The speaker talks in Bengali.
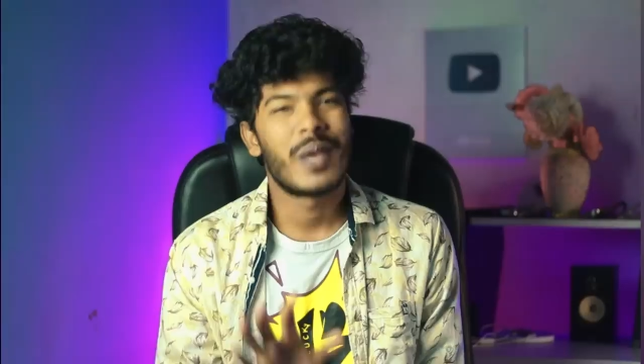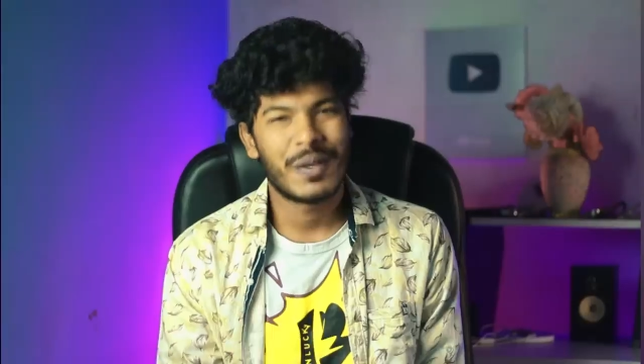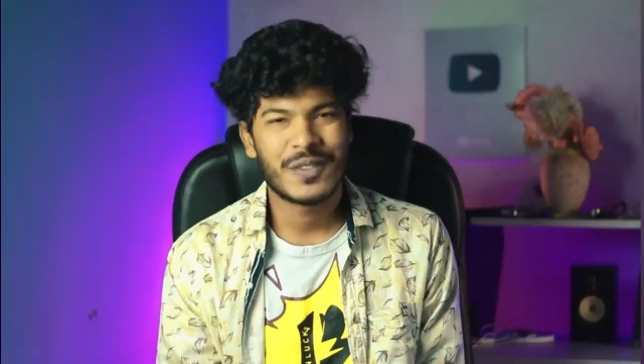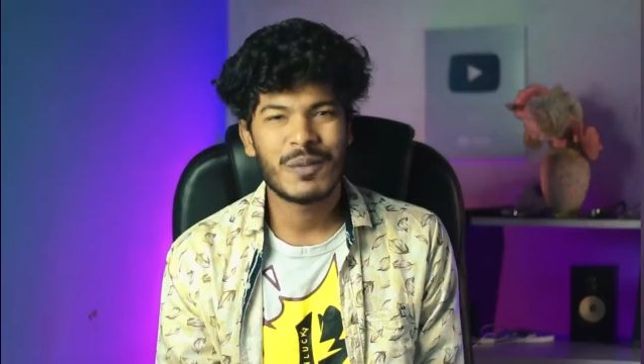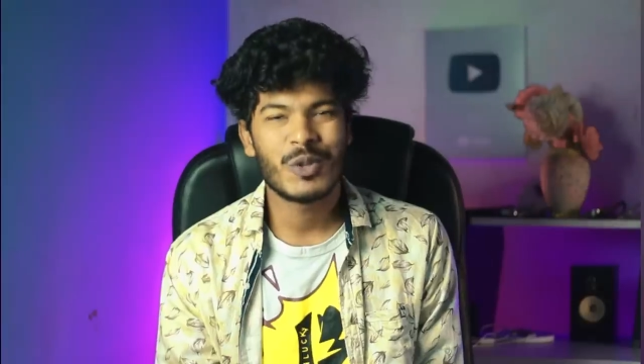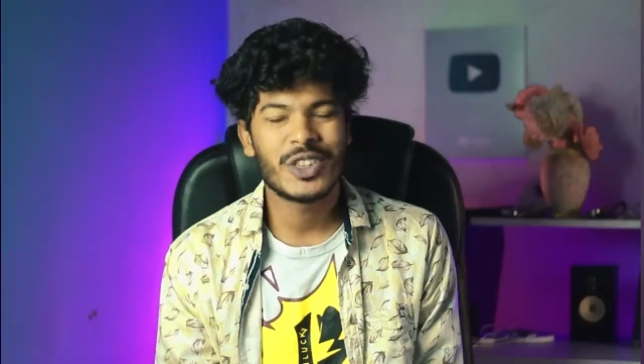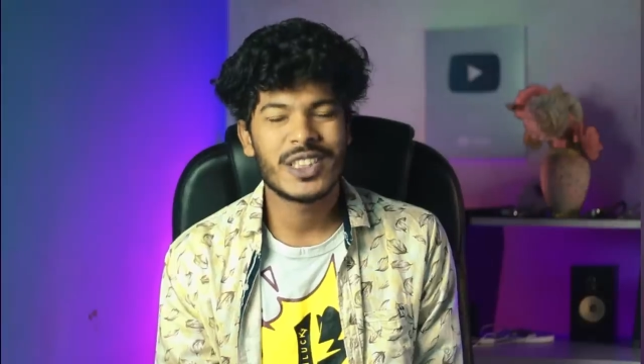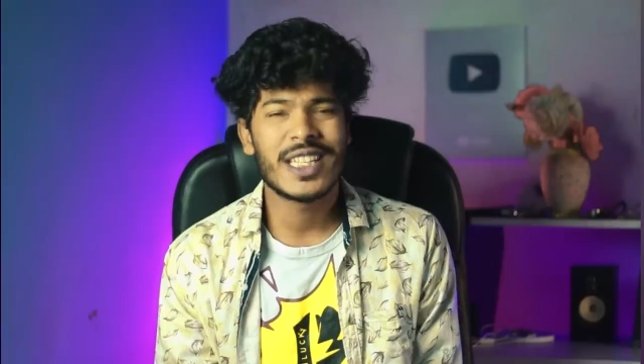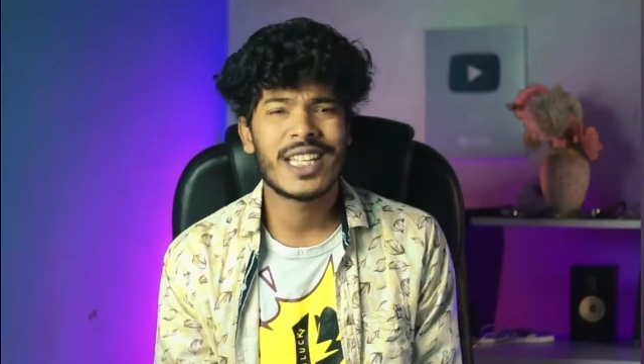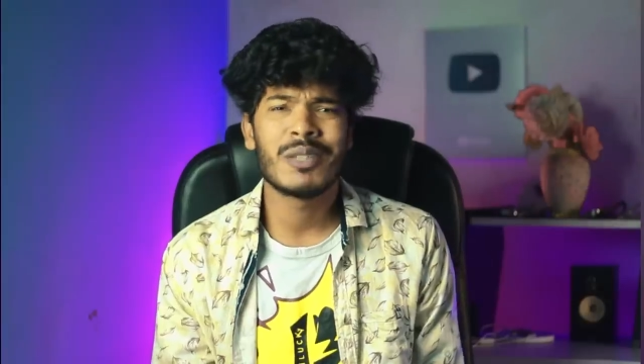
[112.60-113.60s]
ব্যবসায়
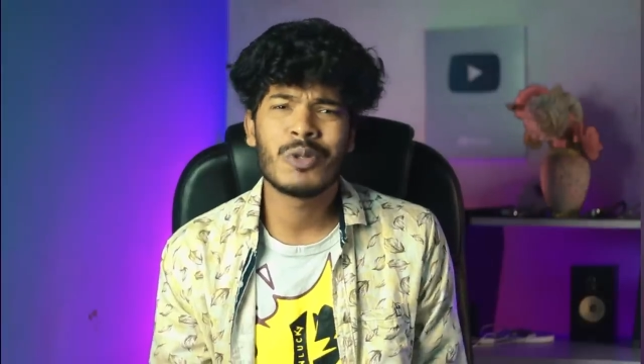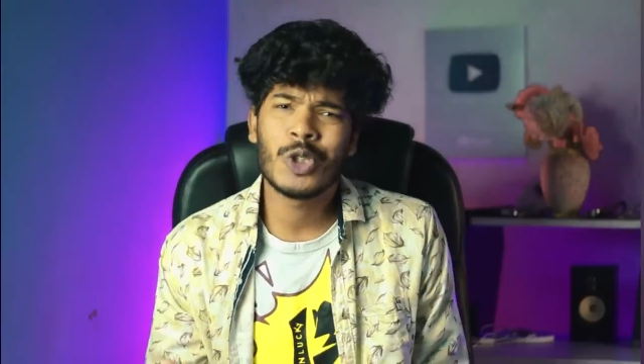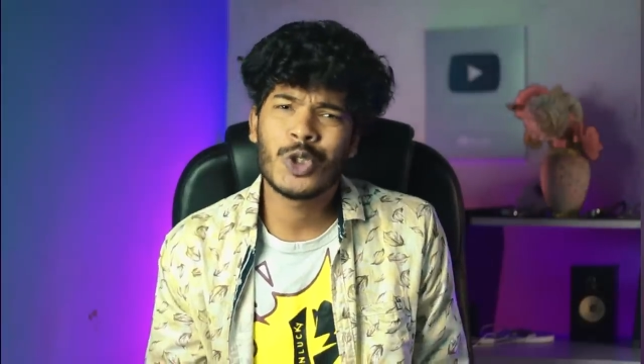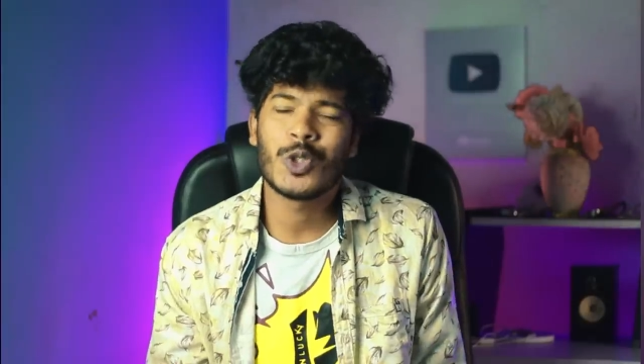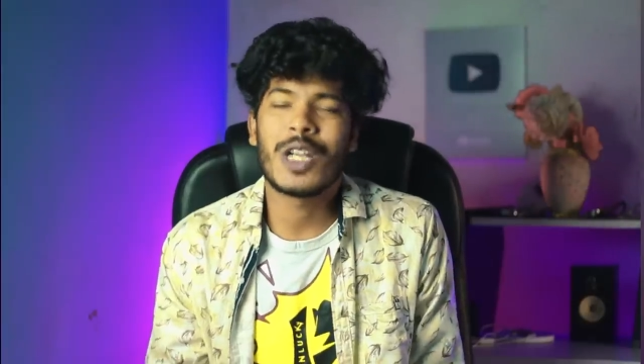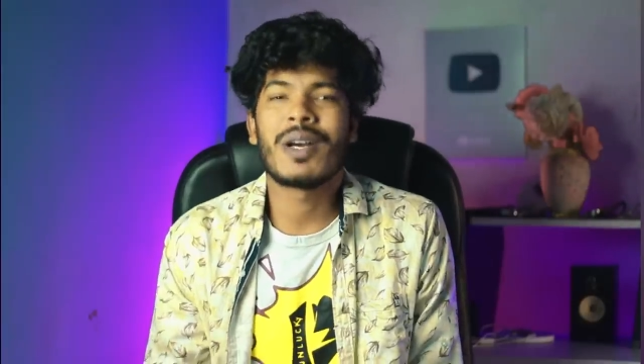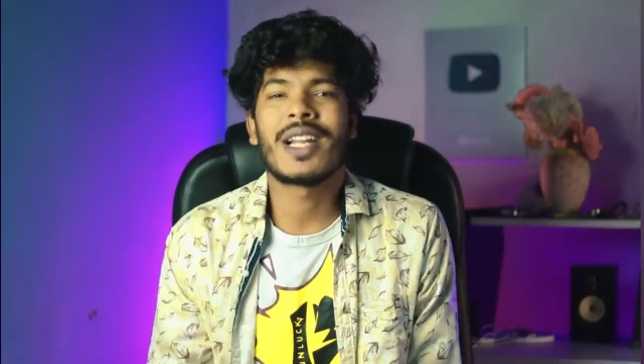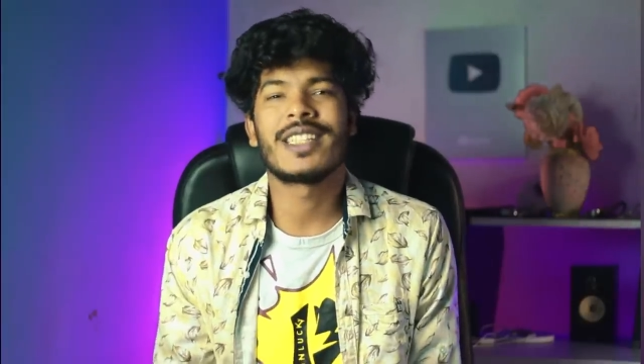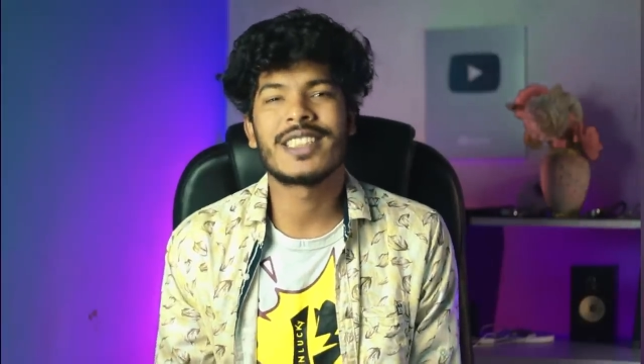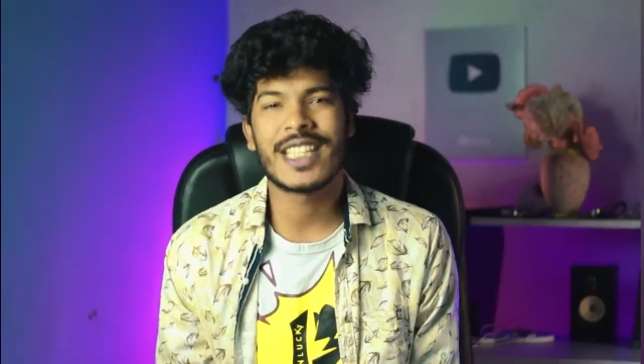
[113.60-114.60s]
পরিস্থিতি গানের মতো সোনার
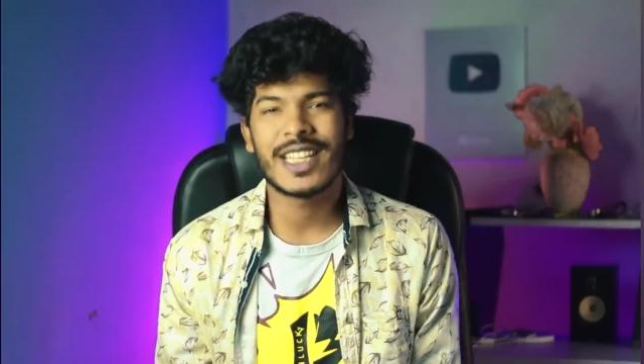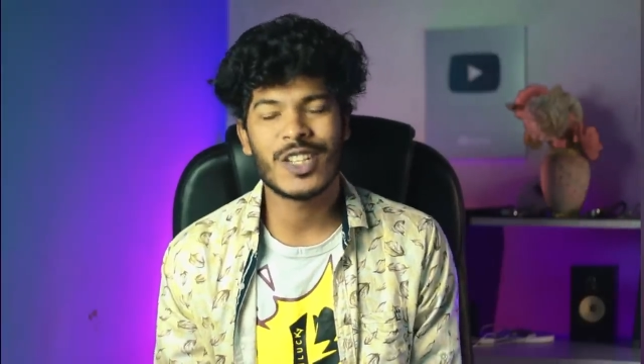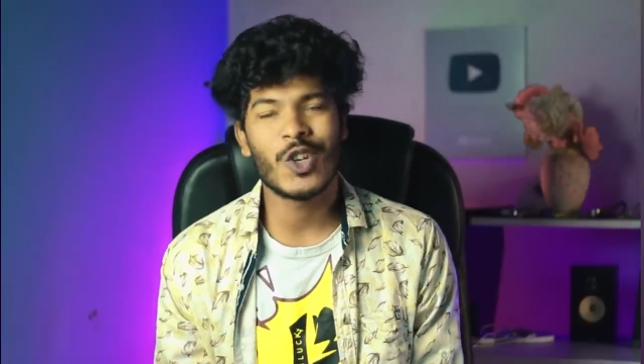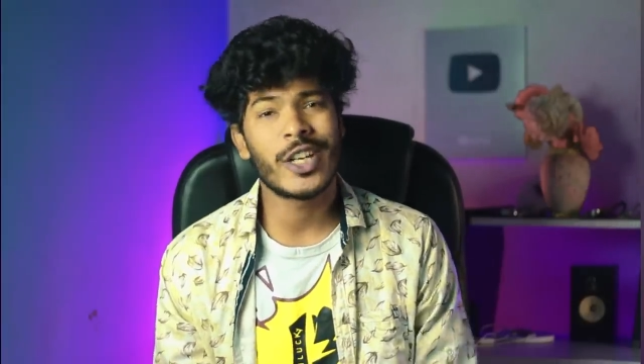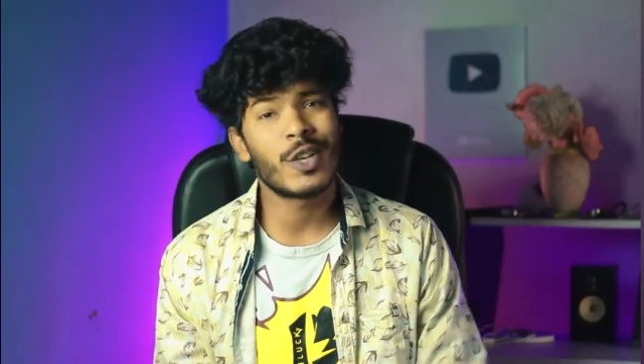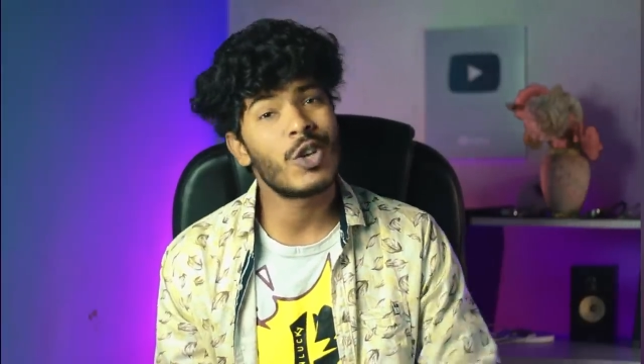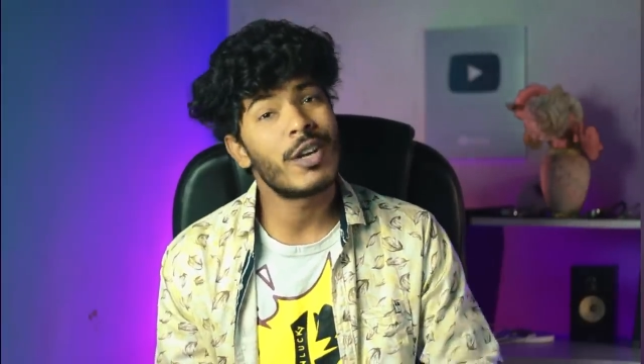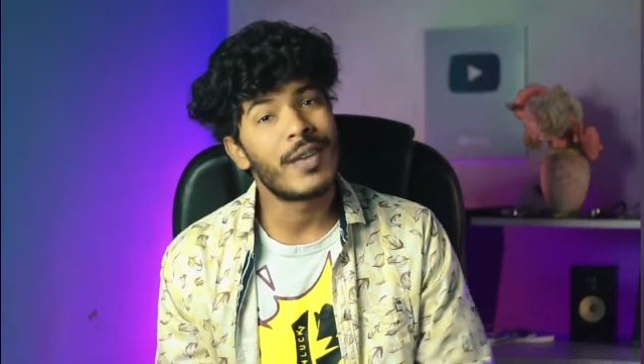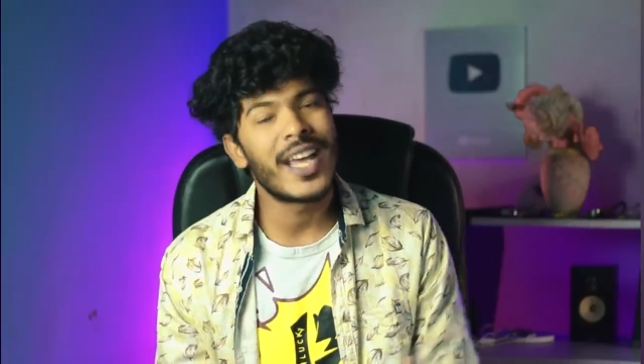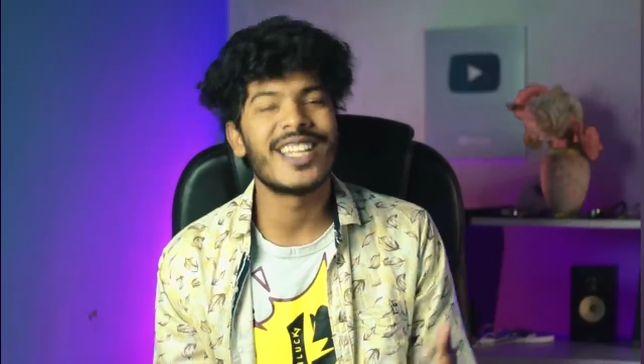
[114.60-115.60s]
বাংলাদেশ গানেরও অনেকগুলো
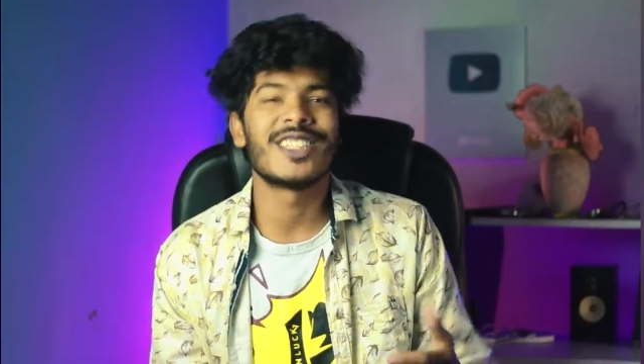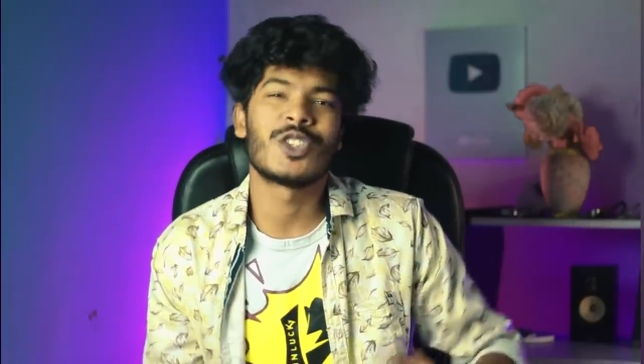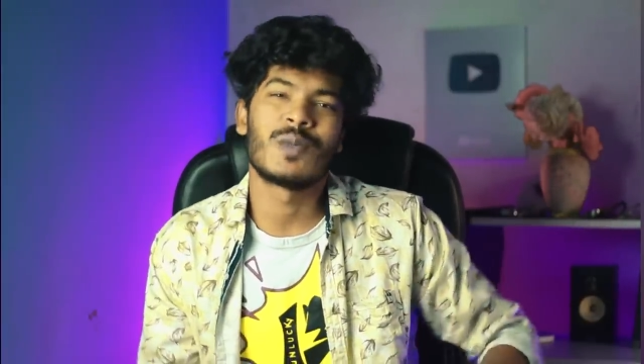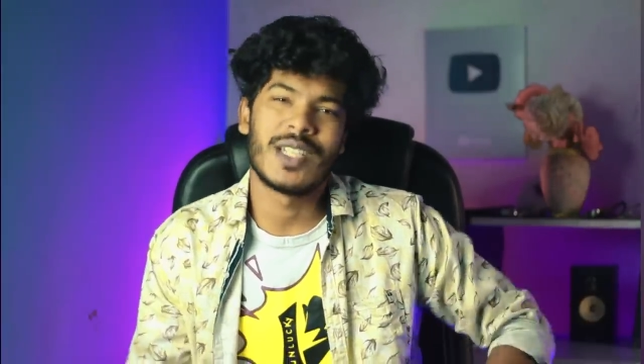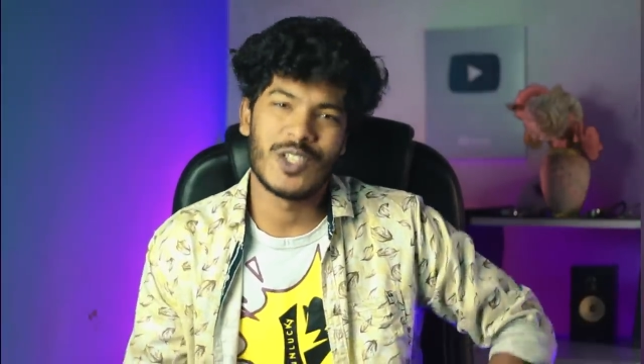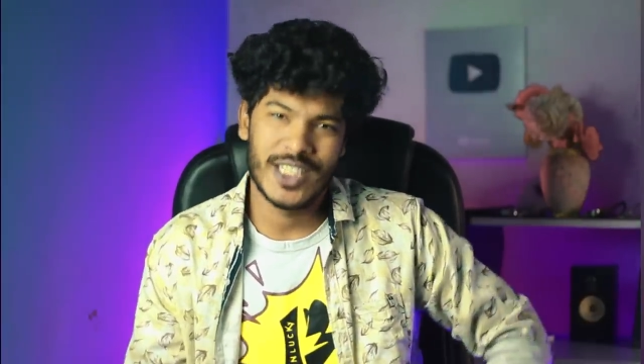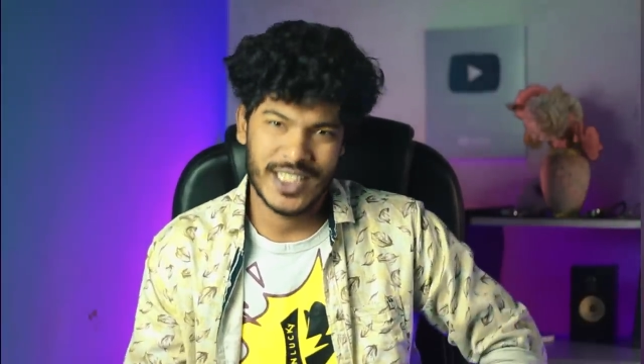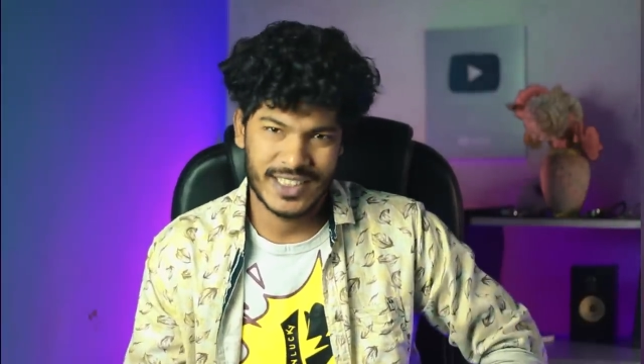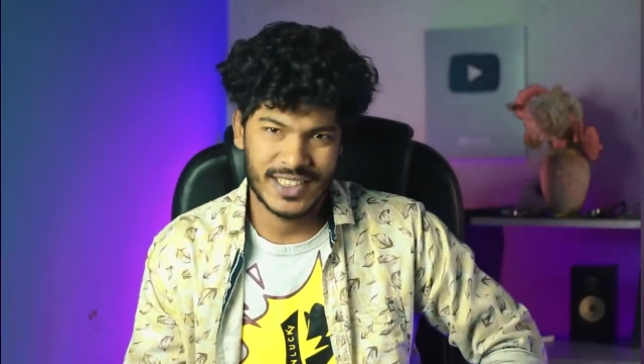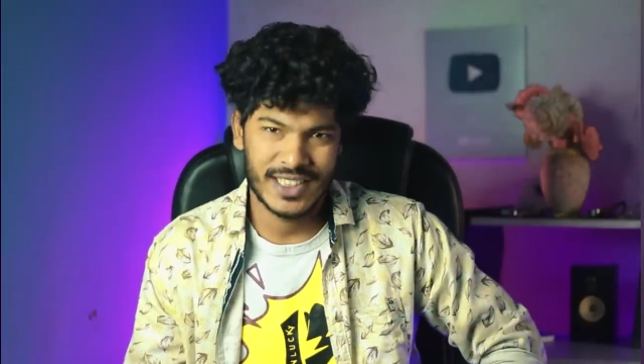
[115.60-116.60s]
ভ্যারিয়েশন বের হয়ে
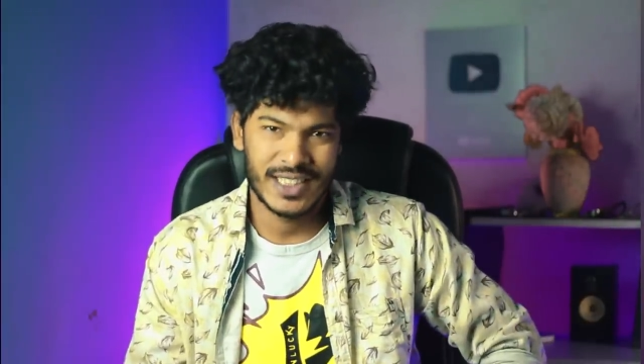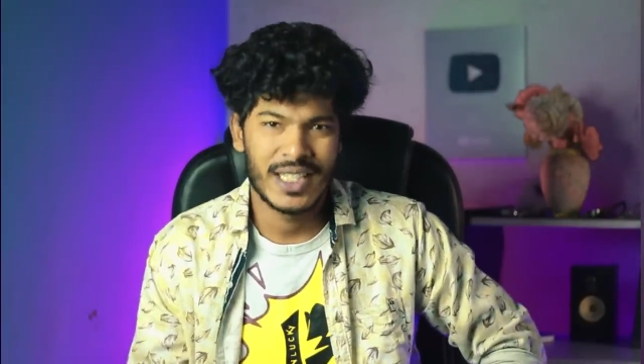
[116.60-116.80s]
গেছে